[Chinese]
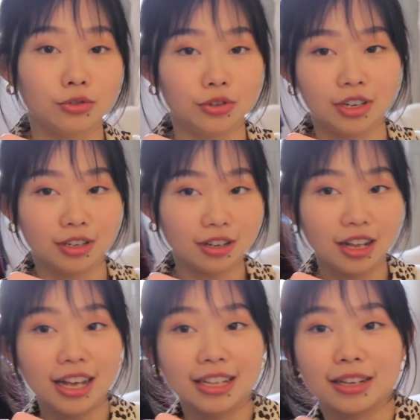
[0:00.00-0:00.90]
学
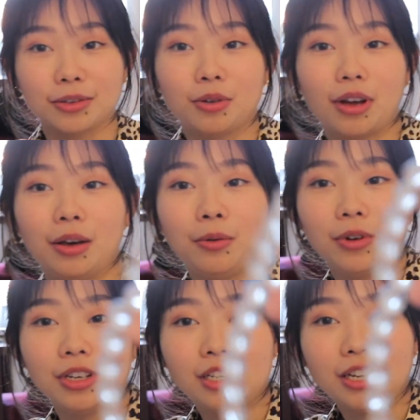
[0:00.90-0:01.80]
生，他送给
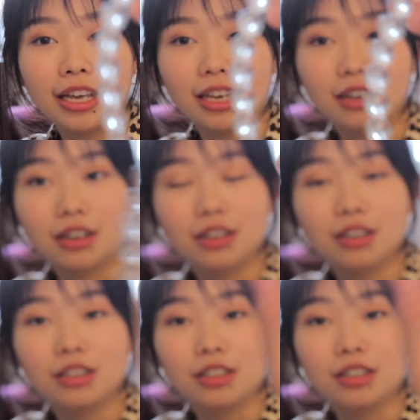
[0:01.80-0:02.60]
我这个，